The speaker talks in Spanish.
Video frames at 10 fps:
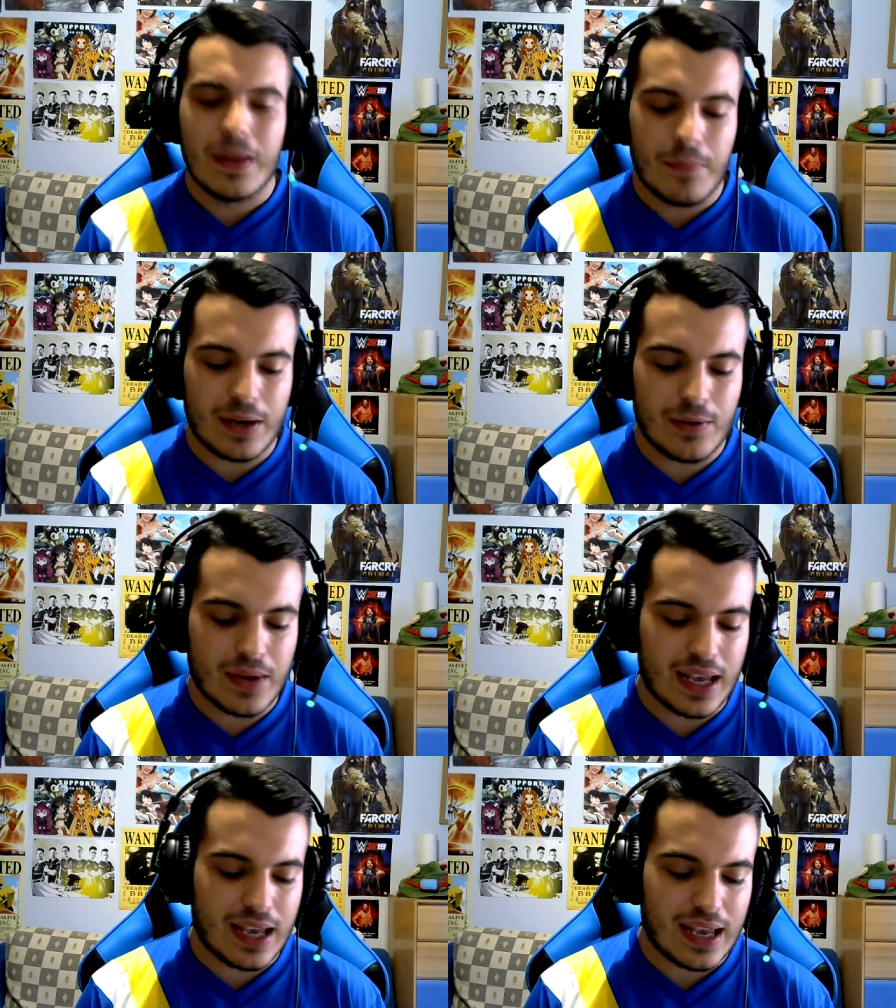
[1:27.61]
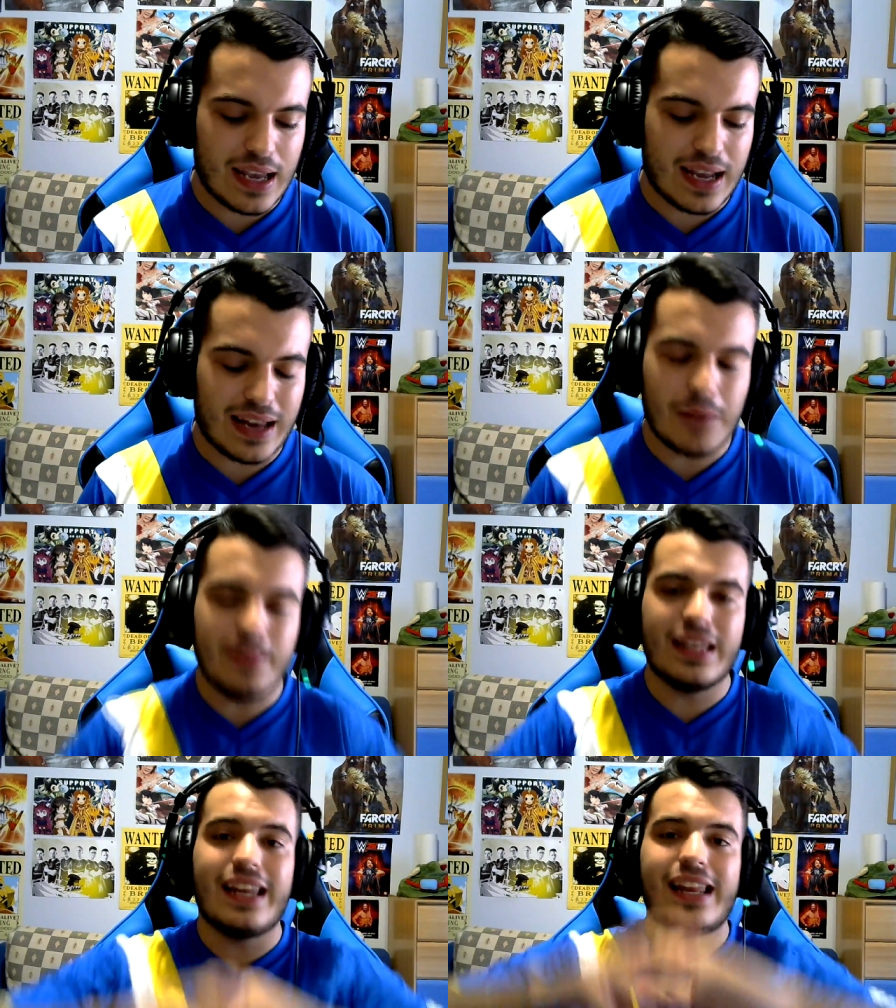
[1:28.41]
pero que,
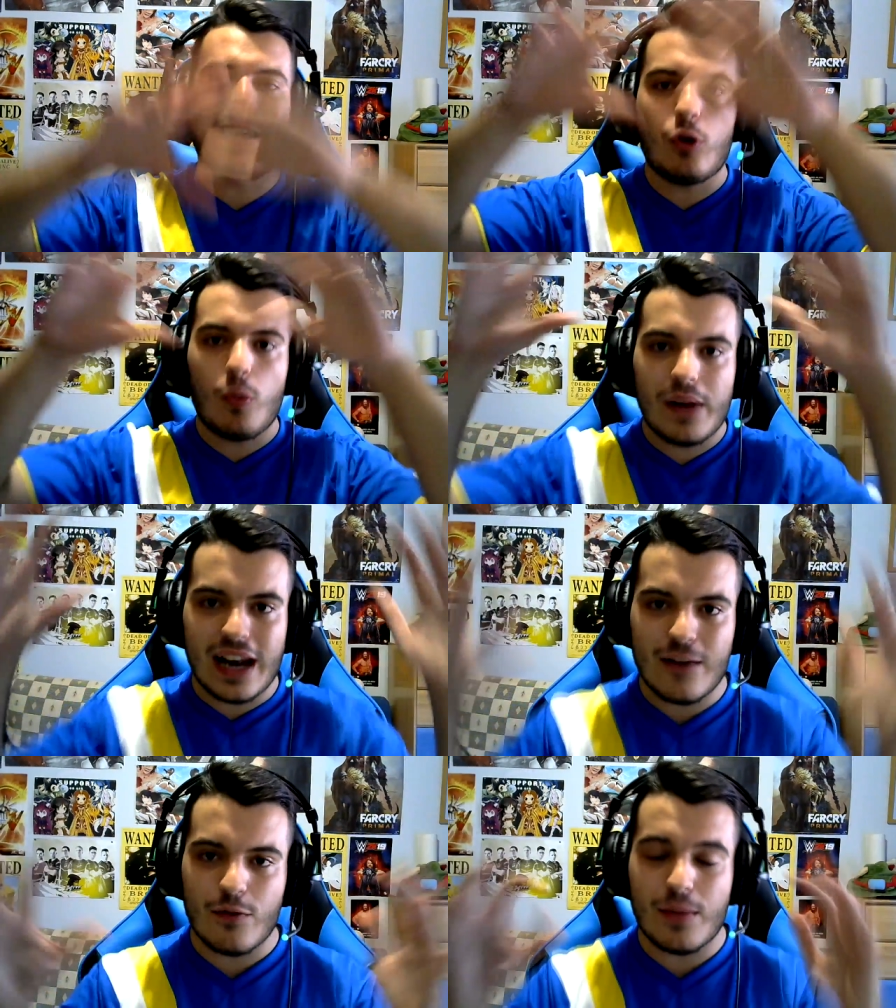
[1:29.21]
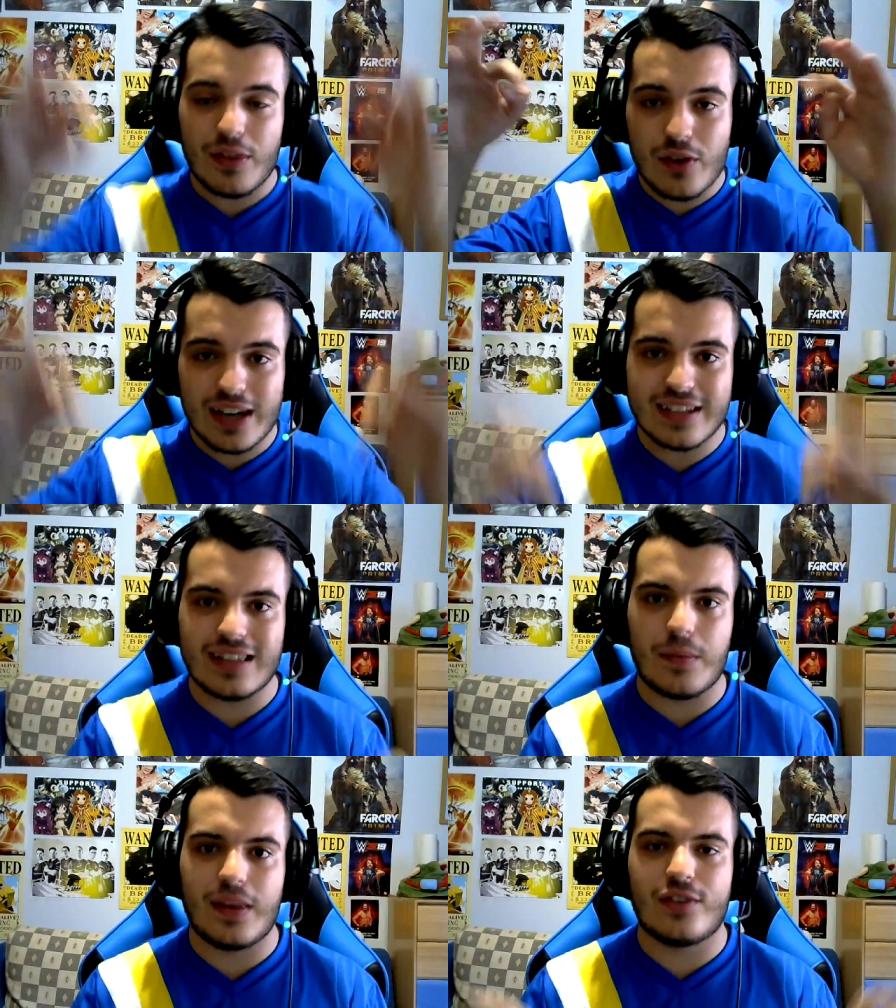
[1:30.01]
realmente quería recopilar la información en
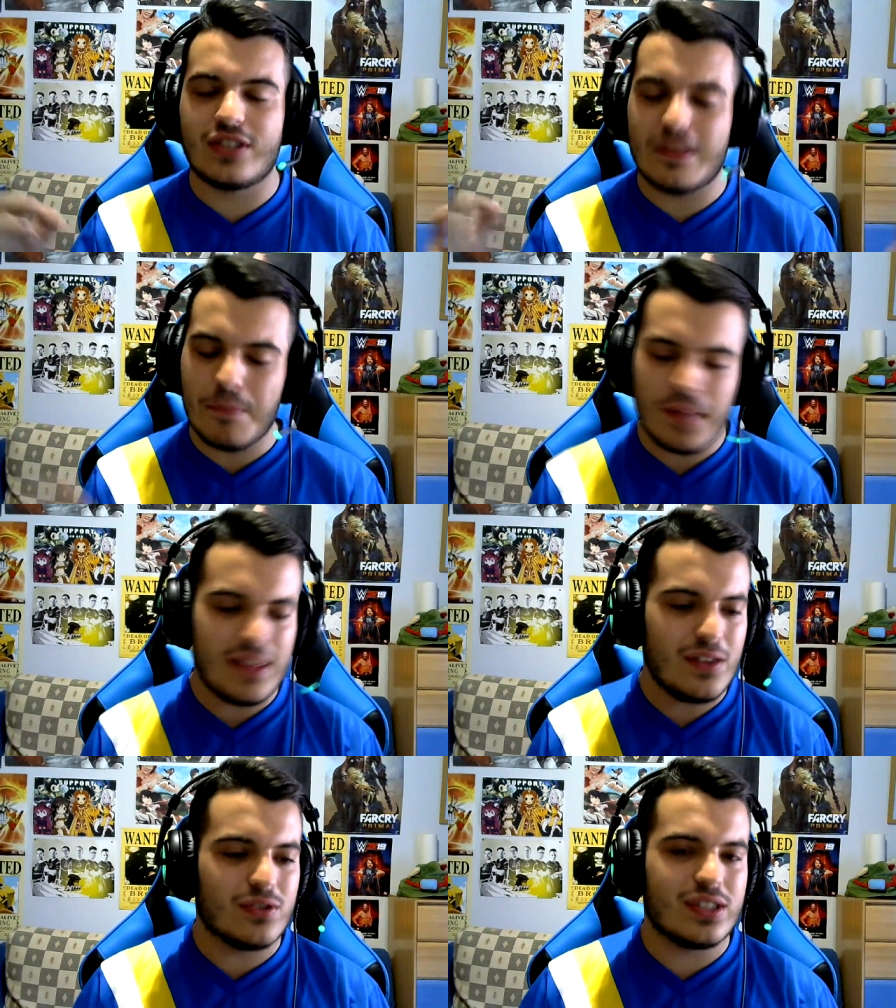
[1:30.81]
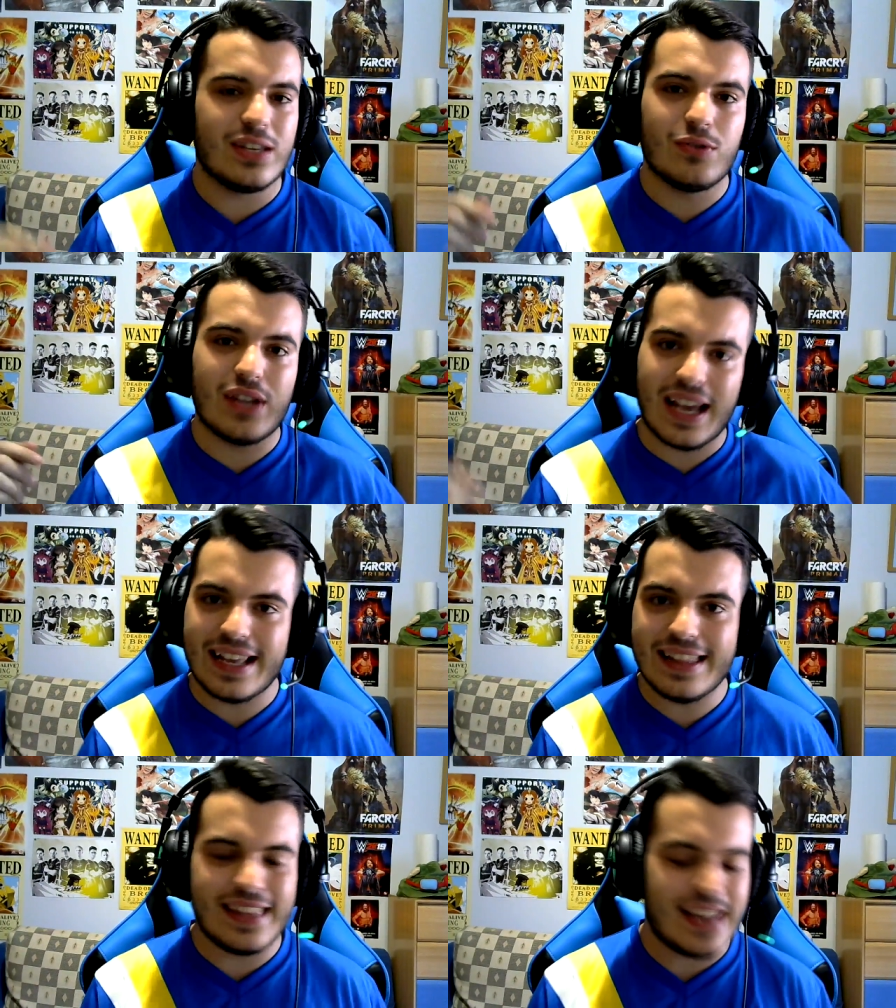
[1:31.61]
este vídeo, sin vídeos de otra
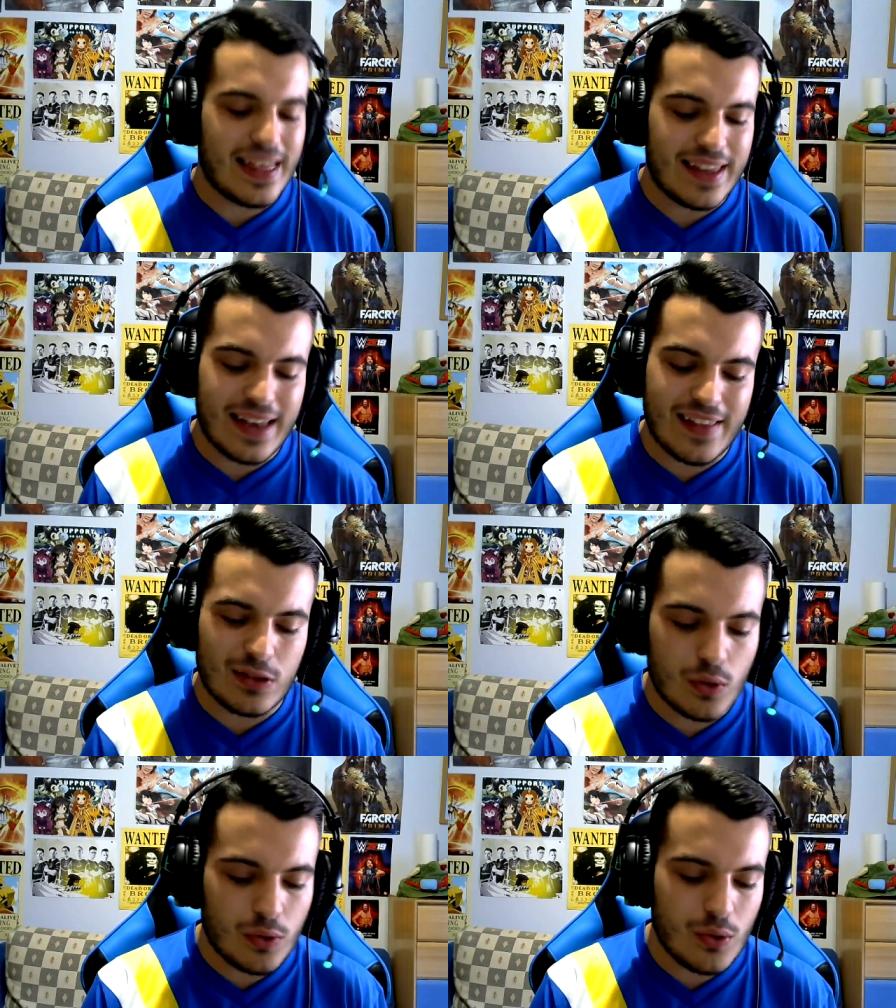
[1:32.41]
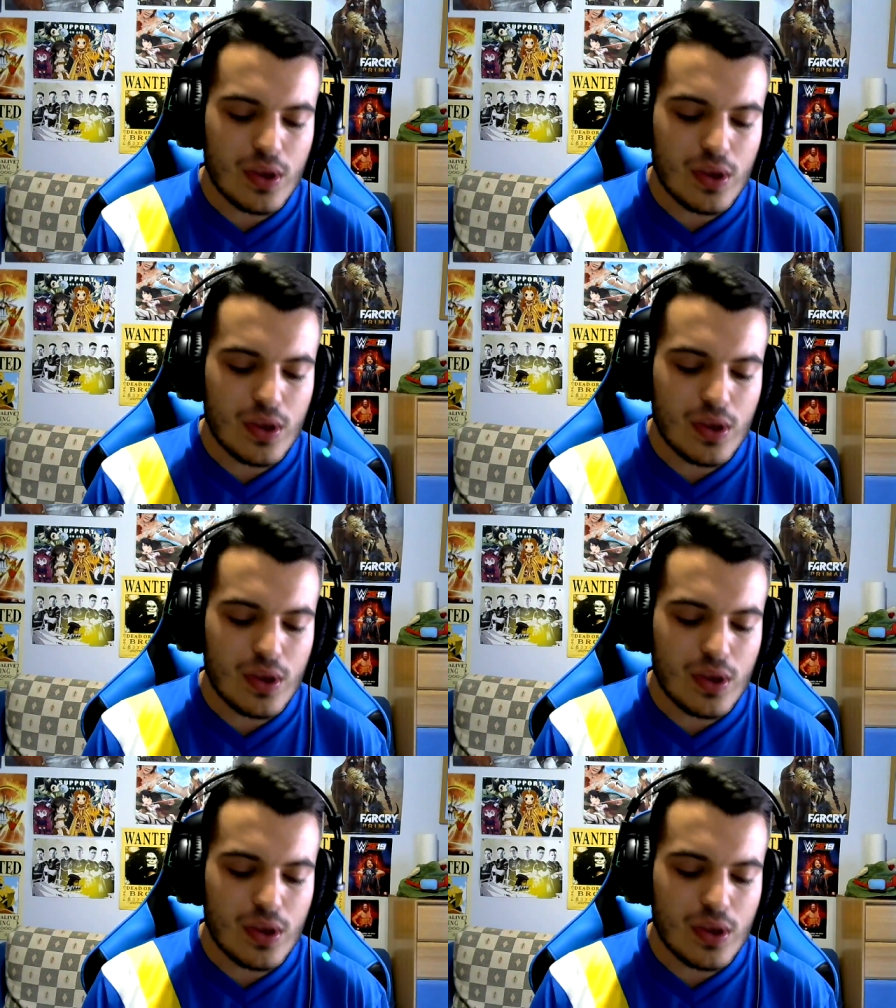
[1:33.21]
gente, nada, nada, todo,